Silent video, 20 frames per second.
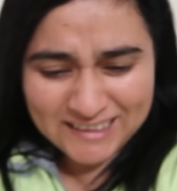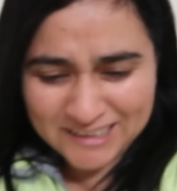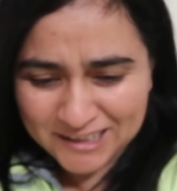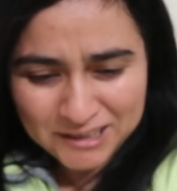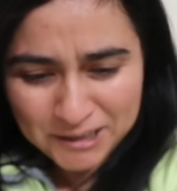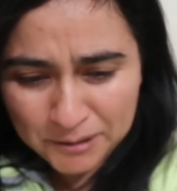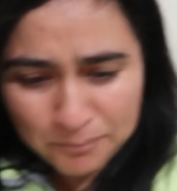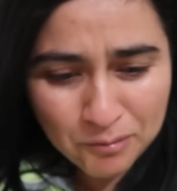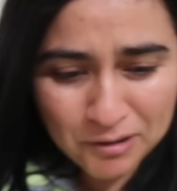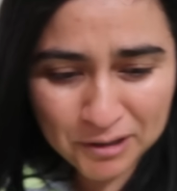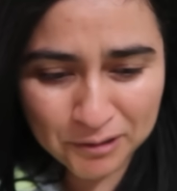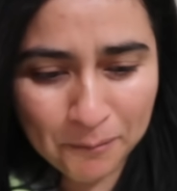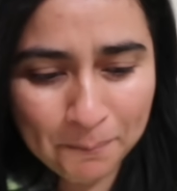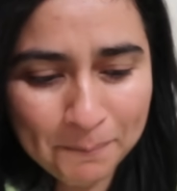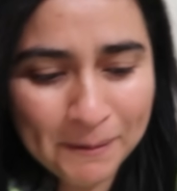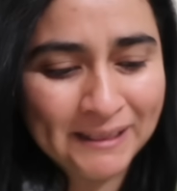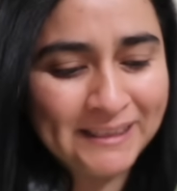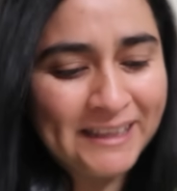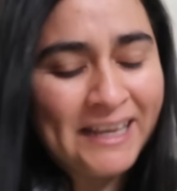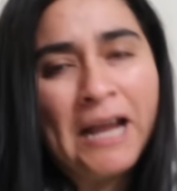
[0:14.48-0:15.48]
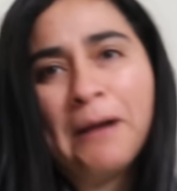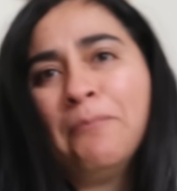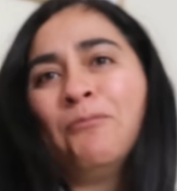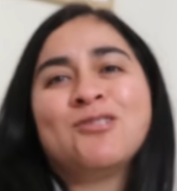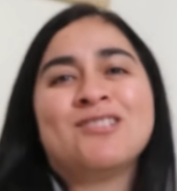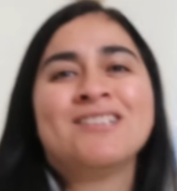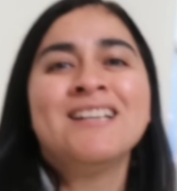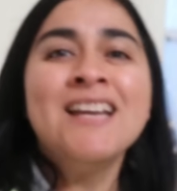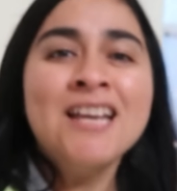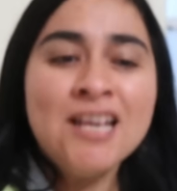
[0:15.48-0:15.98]
ya tiene tiempo que no
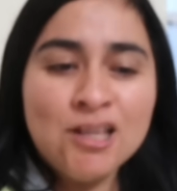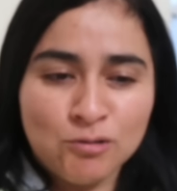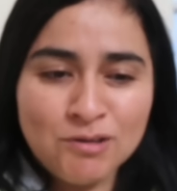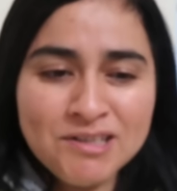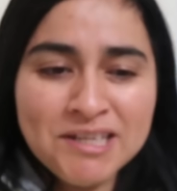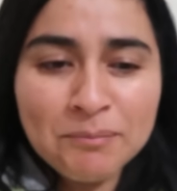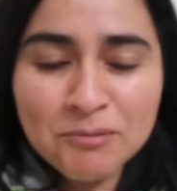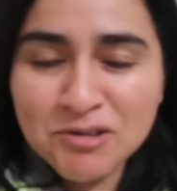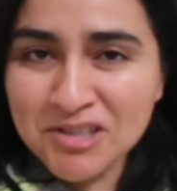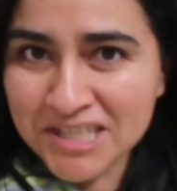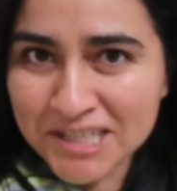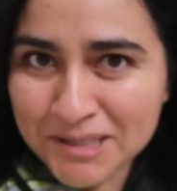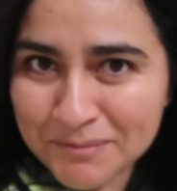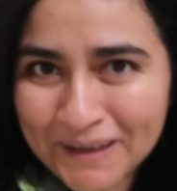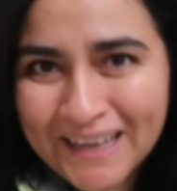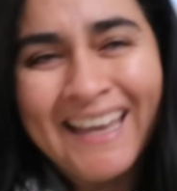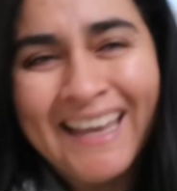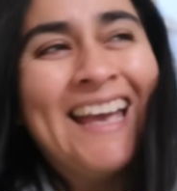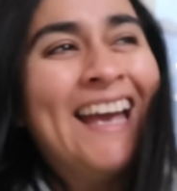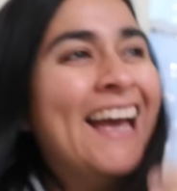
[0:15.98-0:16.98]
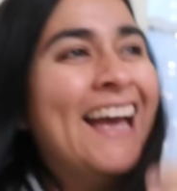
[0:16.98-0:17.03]
platicamos. No echamos chisme.